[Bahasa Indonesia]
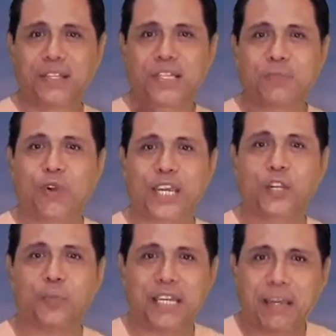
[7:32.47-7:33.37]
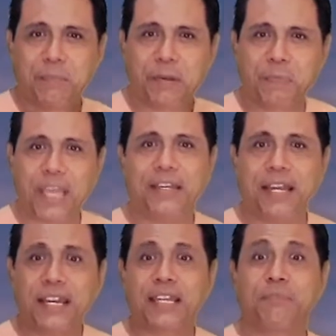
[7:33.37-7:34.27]
sebuah kehidupan yang
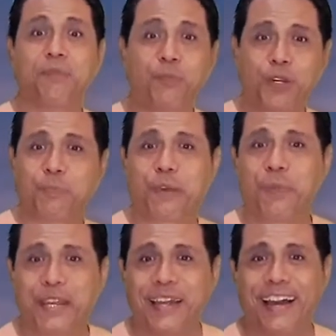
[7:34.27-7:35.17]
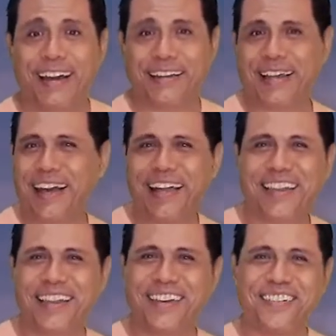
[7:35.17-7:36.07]
berbeda dan yang membuat perbedaan.
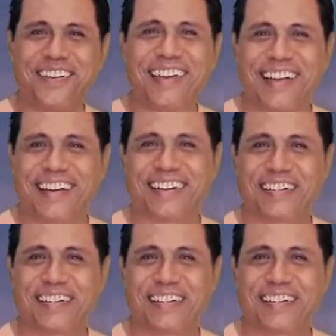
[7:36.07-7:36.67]
Haleluya.